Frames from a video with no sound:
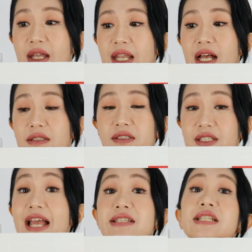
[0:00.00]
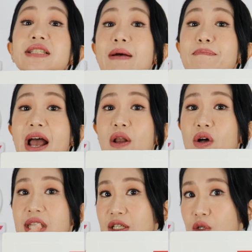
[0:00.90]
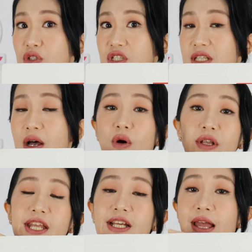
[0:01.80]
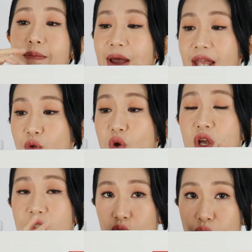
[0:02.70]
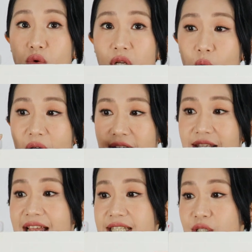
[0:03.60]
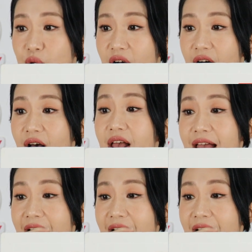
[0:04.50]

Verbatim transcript: 那弹性蛋白咯，大家都知道哦，那个蛋白越足够的话，你的弹性越好。